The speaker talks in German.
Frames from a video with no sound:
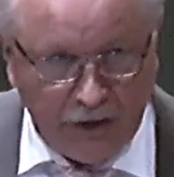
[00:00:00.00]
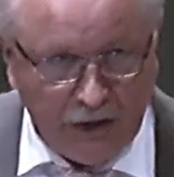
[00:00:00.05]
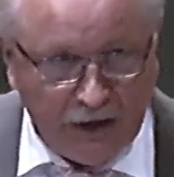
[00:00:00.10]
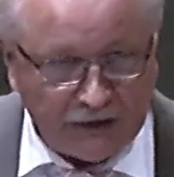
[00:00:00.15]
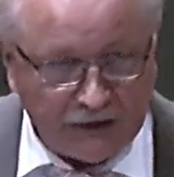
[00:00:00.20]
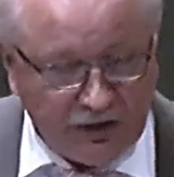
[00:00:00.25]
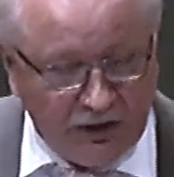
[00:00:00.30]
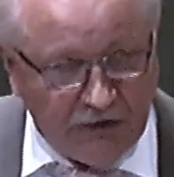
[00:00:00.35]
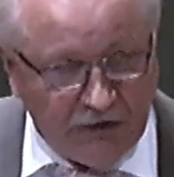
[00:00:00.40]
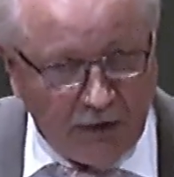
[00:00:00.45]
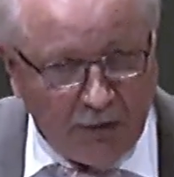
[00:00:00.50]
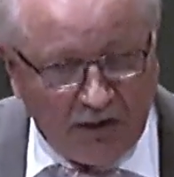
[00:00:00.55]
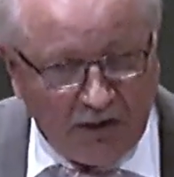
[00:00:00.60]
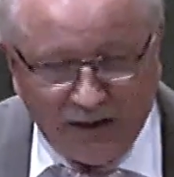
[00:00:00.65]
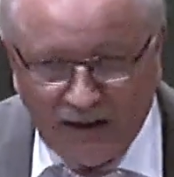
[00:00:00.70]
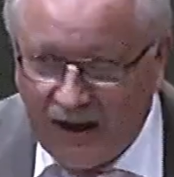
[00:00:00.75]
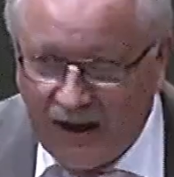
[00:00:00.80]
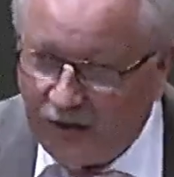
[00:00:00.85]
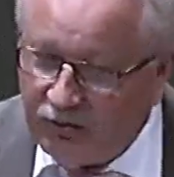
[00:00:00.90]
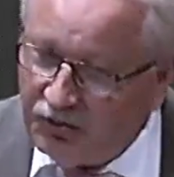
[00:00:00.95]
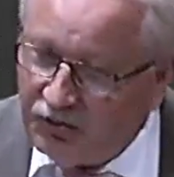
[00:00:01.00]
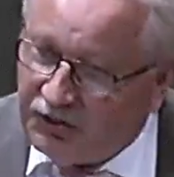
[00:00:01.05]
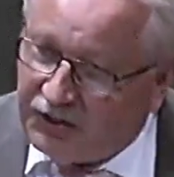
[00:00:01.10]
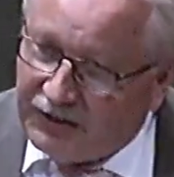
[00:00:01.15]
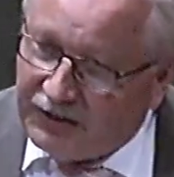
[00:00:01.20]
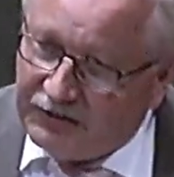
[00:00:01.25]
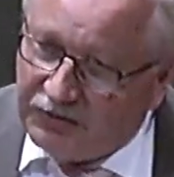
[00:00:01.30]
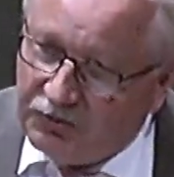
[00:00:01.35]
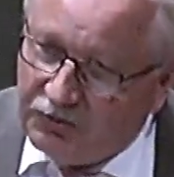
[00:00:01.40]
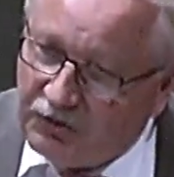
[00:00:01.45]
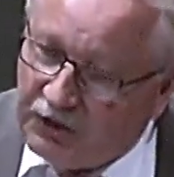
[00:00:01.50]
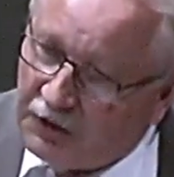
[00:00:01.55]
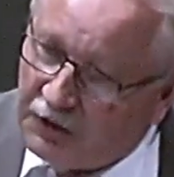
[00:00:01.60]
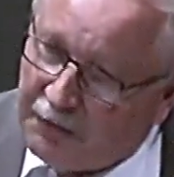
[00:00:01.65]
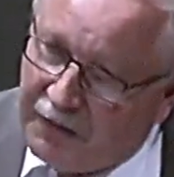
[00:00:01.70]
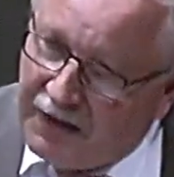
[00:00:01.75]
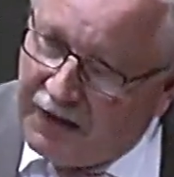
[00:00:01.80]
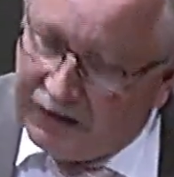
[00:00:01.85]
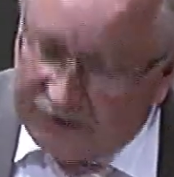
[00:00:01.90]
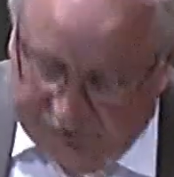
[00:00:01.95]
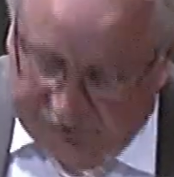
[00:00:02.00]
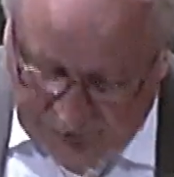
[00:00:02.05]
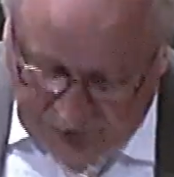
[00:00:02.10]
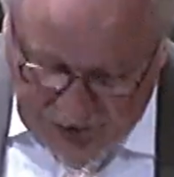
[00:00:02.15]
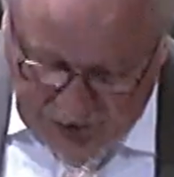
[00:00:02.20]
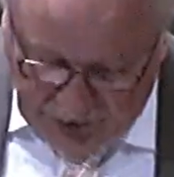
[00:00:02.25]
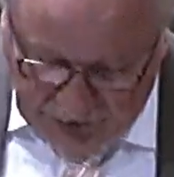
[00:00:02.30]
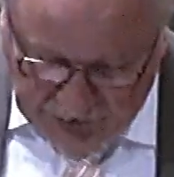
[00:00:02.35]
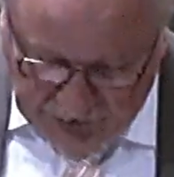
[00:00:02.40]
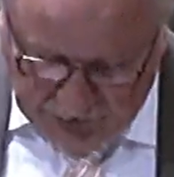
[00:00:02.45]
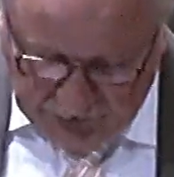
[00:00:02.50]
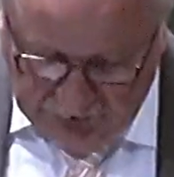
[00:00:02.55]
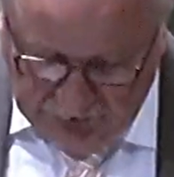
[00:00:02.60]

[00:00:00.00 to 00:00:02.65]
Sind wir mit Jesus Christus nicht mehr als Sieger?